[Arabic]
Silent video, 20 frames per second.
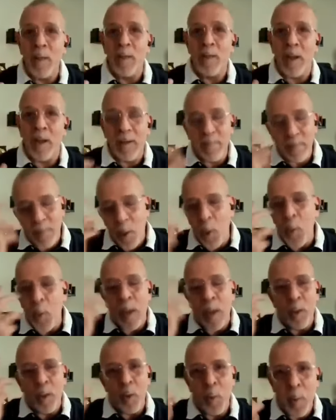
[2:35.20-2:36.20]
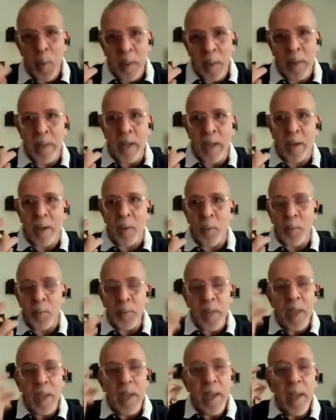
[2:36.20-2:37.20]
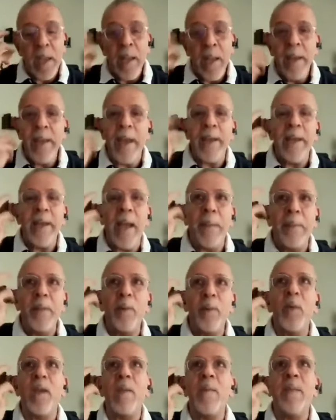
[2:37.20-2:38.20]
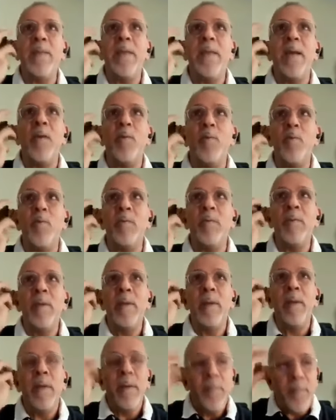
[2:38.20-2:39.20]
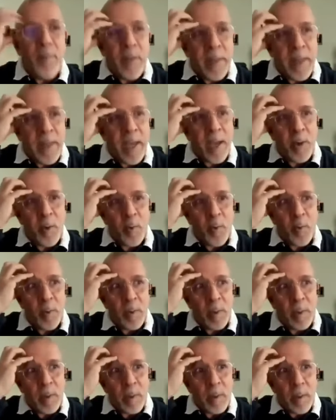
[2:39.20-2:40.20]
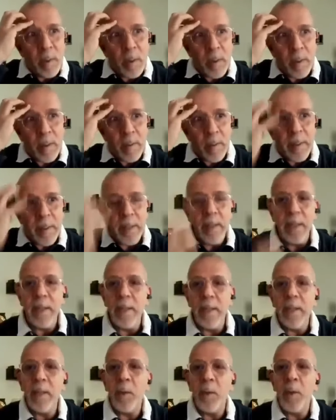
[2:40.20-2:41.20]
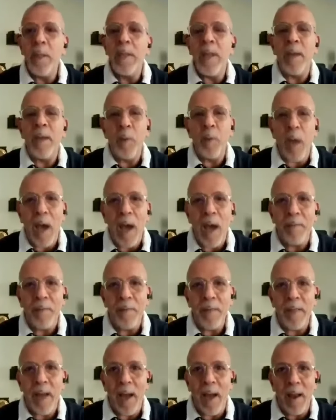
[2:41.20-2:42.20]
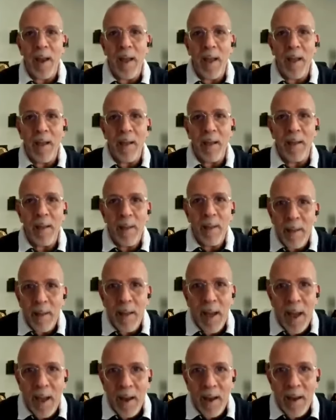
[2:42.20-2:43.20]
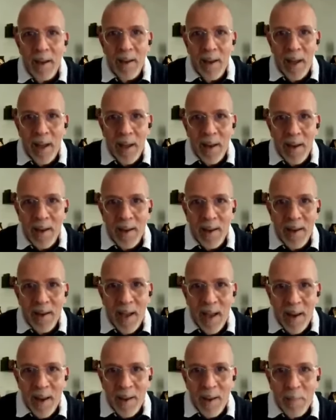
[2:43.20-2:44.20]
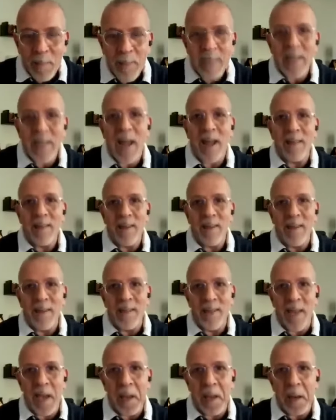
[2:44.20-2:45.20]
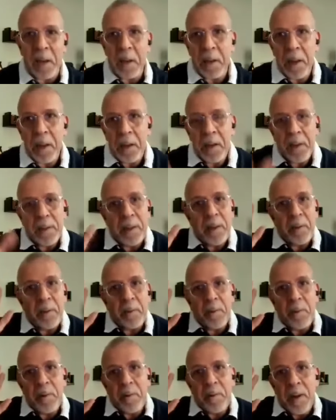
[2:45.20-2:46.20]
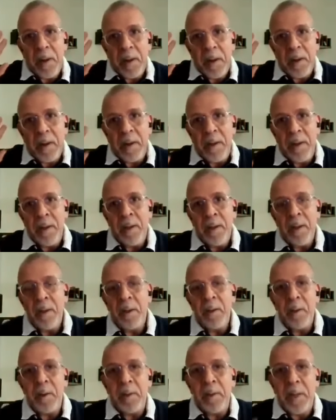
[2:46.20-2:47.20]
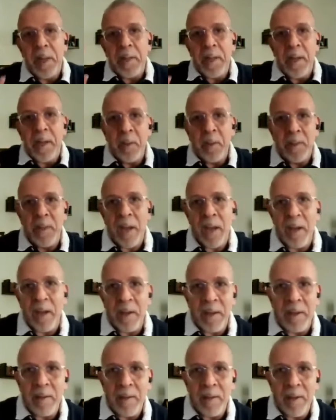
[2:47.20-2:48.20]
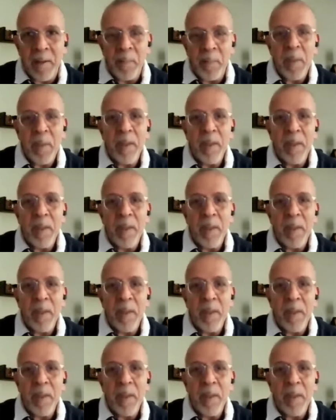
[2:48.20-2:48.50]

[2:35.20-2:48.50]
بهذا الشكل هو عنده منطقه يعني حبيت نقول لك مازالوا في ذهنه آه، يريد ان يحافظ على آه، على على على مصلحه الجزائر يعني كان يقدر يقول له انا راني رتلات يعني واش دخلني يعني